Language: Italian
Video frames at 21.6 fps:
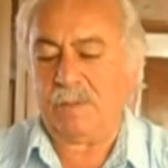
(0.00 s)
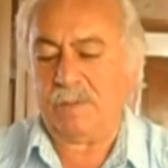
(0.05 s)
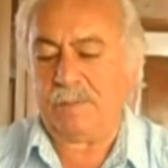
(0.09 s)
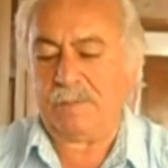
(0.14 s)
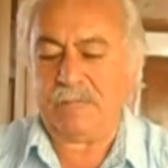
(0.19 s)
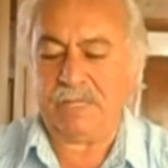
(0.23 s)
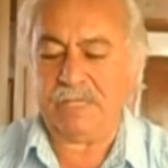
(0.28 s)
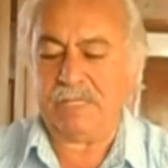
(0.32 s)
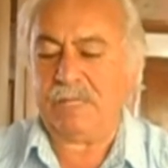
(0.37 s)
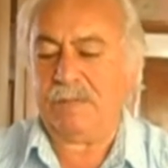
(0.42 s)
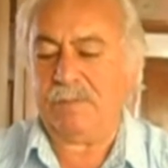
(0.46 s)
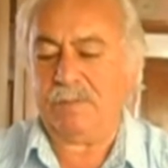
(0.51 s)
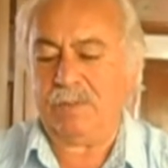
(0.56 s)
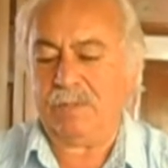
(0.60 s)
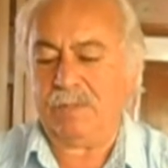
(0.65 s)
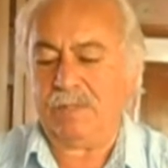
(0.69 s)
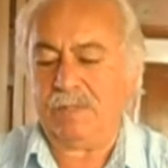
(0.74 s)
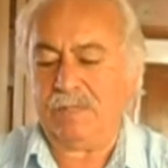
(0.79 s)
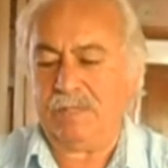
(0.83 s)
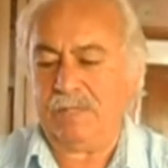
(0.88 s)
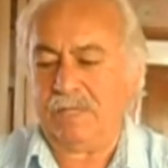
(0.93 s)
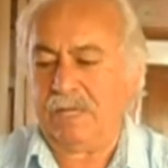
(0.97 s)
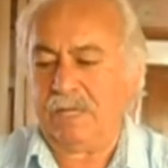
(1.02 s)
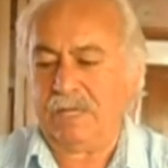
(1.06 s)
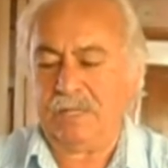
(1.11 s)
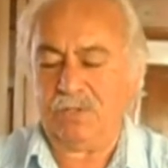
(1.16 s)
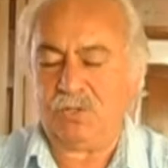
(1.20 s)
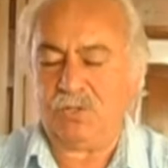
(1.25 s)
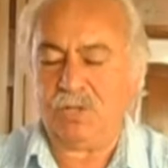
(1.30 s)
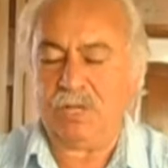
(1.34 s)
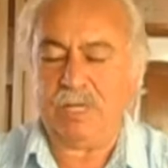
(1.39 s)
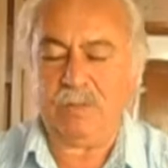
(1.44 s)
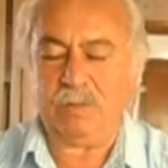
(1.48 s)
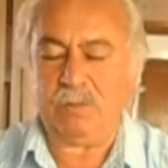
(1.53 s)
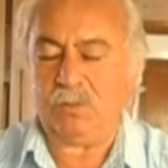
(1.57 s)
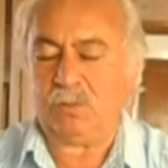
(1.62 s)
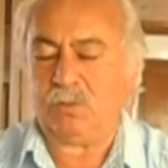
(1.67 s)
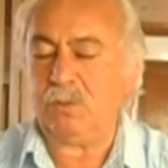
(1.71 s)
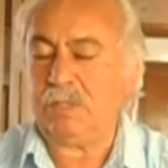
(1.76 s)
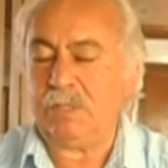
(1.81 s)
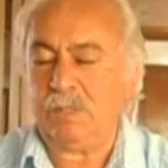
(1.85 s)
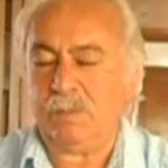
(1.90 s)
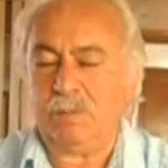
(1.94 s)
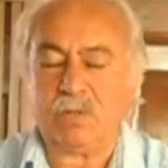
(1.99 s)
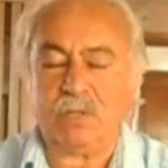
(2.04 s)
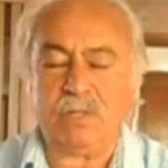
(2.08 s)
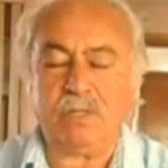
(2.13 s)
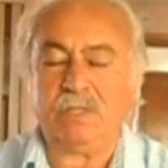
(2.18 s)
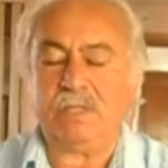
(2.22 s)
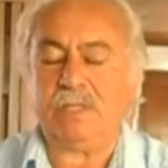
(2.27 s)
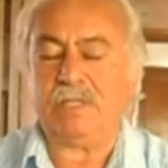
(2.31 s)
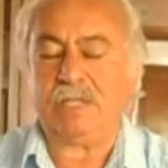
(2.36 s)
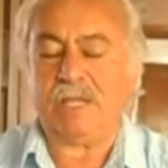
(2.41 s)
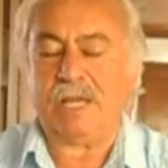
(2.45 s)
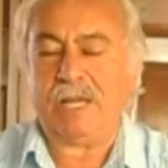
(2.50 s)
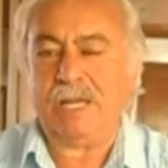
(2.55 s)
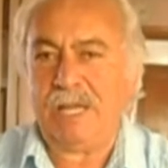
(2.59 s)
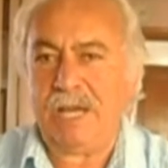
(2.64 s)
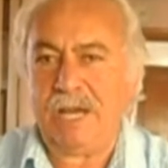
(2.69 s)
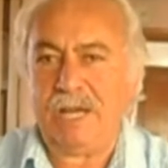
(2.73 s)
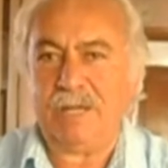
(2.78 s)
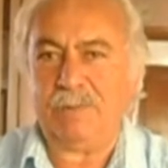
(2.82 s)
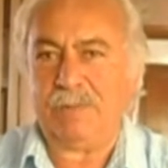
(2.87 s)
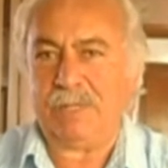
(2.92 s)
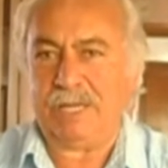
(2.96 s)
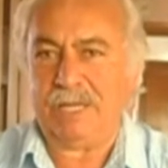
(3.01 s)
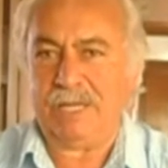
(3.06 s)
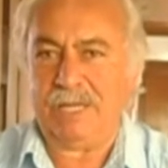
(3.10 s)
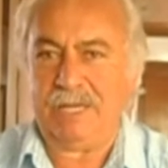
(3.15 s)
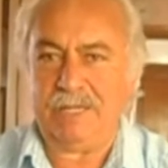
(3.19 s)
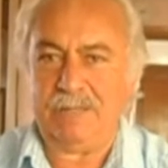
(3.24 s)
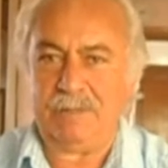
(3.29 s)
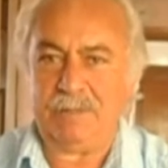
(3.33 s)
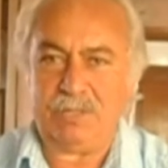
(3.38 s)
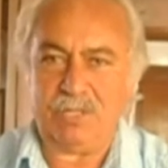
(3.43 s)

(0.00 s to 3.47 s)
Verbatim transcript: Per esempio, cioè, tutti i prodotti italiani, perché le,